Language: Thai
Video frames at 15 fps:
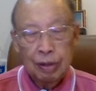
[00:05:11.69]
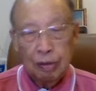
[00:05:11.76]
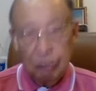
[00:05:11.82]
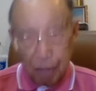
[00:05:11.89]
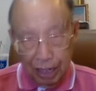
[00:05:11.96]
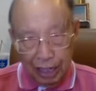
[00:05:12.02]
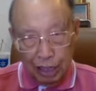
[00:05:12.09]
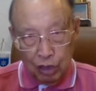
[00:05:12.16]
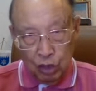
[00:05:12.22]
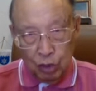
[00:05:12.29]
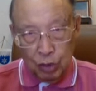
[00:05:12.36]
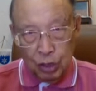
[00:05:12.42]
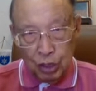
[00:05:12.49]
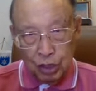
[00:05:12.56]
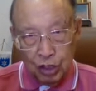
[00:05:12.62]
ฟังได้ยินเนาะพี่
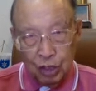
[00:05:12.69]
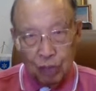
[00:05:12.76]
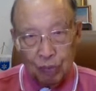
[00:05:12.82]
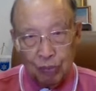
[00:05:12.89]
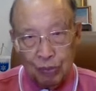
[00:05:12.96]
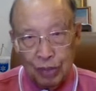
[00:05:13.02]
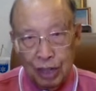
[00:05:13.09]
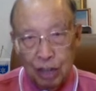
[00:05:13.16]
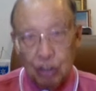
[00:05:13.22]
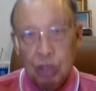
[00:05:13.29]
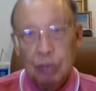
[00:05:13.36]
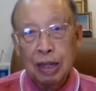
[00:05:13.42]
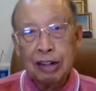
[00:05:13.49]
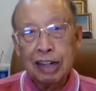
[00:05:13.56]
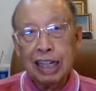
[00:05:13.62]
น้องเนาะเขาสิ
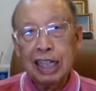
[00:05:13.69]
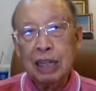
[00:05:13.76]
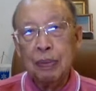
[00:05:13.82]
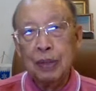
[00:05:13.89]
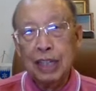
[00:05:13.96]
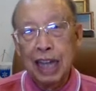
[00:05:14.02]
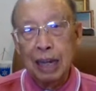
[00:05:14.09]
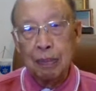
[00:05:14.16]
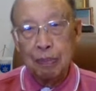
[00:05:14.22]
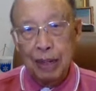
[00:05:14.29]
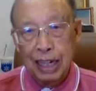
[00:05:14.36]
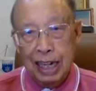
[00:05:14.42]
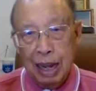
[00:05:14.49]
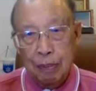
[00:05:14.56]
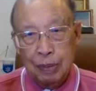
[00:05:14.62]
เบิ่งกันดีพญาตแม่น
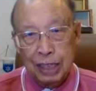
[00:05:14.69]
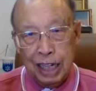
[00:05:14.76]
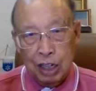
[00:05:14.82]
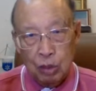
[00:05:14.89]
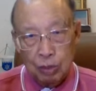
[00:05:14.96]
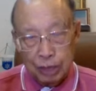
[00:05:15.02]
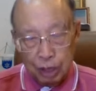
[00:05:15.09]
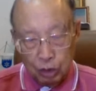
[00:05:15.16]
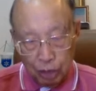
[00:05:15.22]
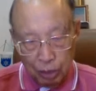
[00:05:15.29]
นำพระไทยของพระเจ้า